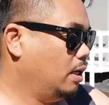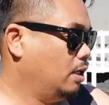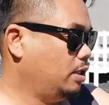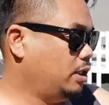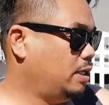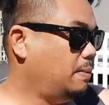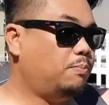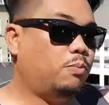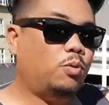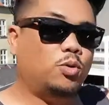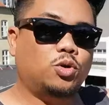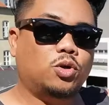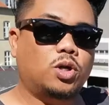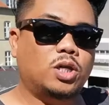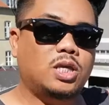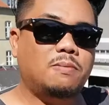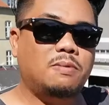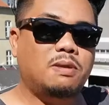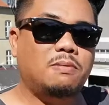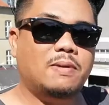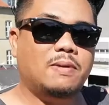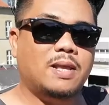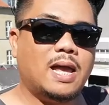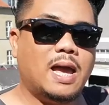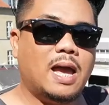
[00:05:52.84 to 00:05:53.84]
ญี่ปุ่นก็จะ
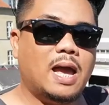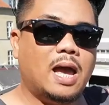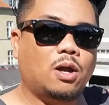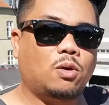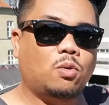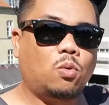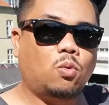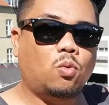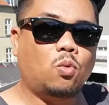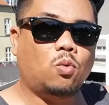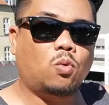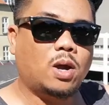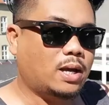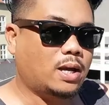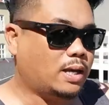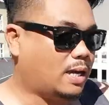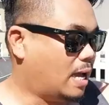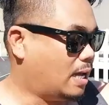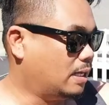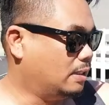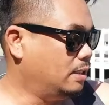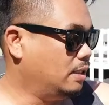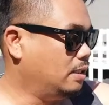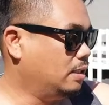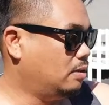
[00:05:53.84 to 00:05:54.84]
มีปัญหากุกุกักกั
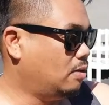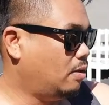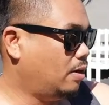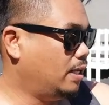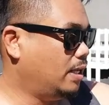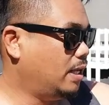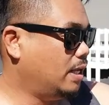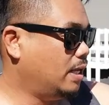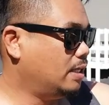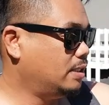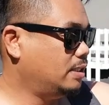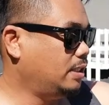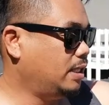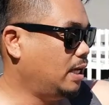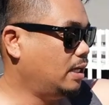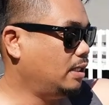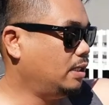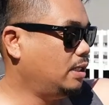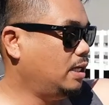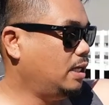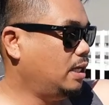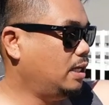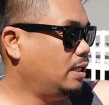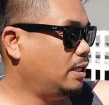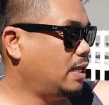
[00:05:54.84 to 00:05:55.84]
กนิดหน่อยนะฮะ เสียง
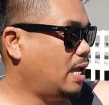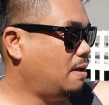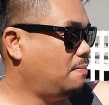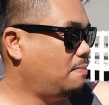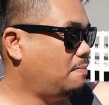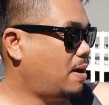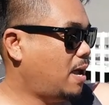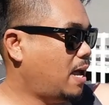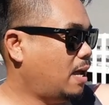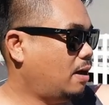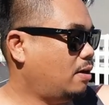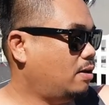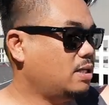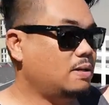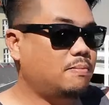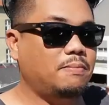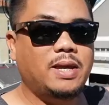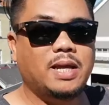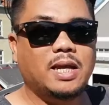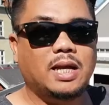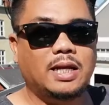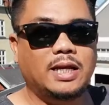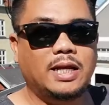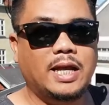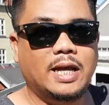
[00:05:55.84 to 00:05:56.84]
ที่ได้มาก็จะไม่
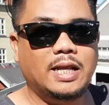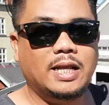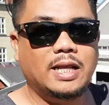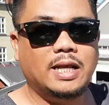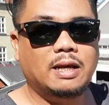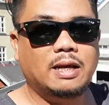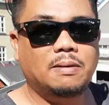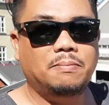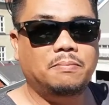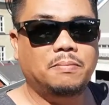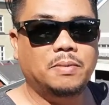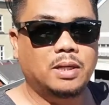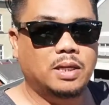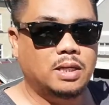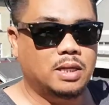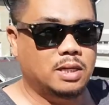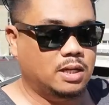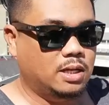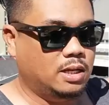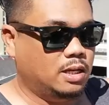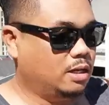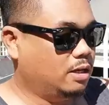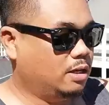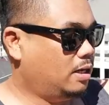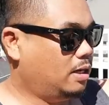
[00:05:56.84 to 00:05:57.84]
เคลียร์นะครับ
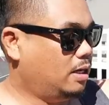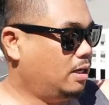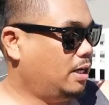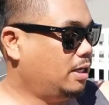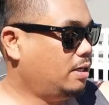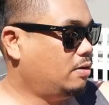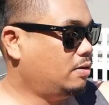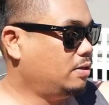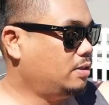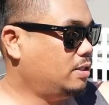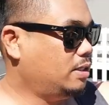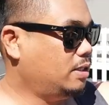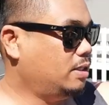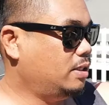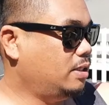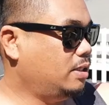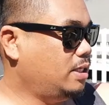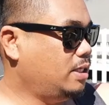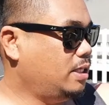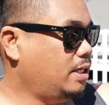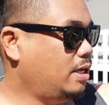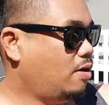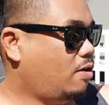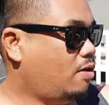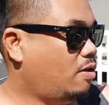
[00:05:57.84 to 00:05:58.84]
ก็เลยต้องซื้อ
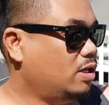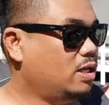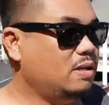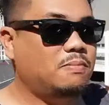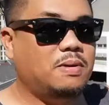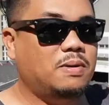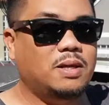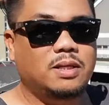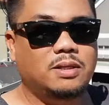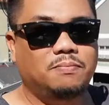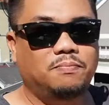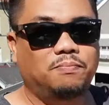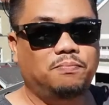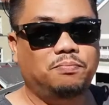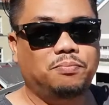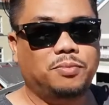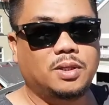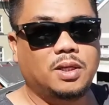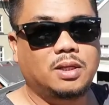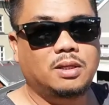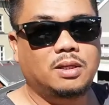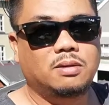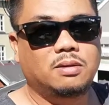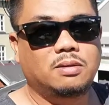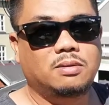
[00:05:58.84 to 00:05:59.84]
ยี่ห้อที่มัน
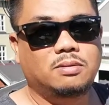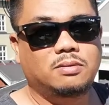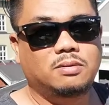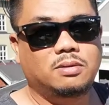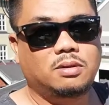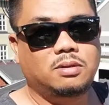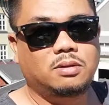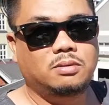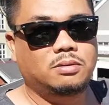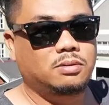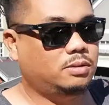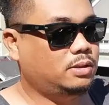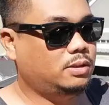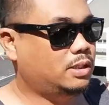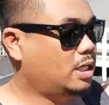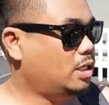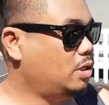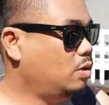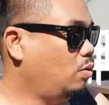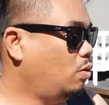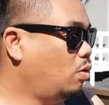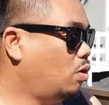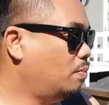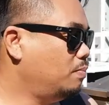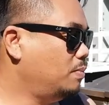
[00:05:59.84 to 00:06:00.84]
ใน
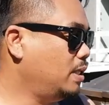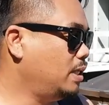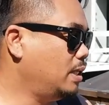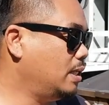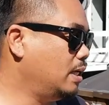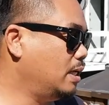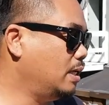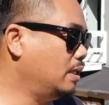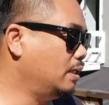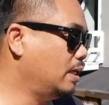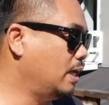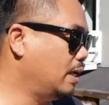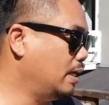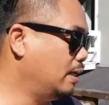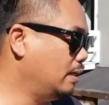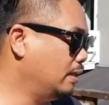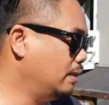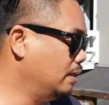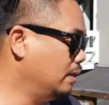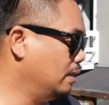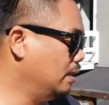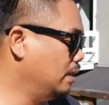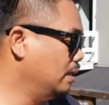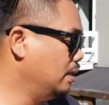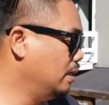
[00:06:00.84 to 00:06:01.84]
ยุโรปนิดนึงนะ
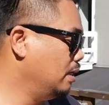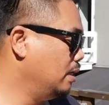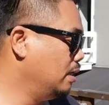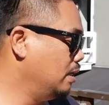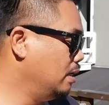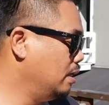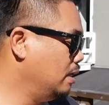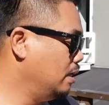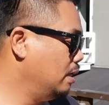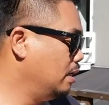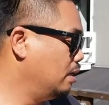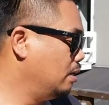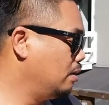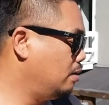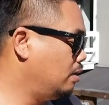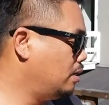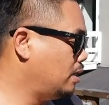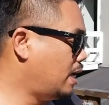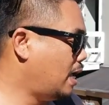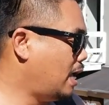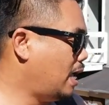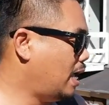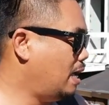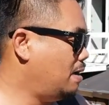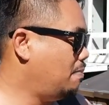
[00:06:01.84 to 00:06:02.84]
ก็
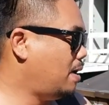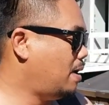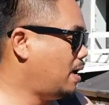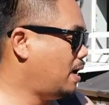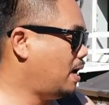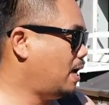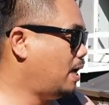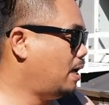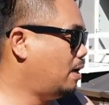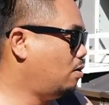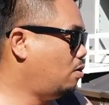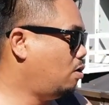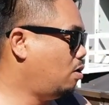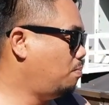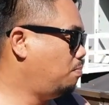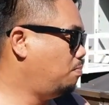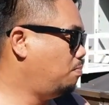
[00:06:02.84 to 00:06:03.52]
จะให้มาครบ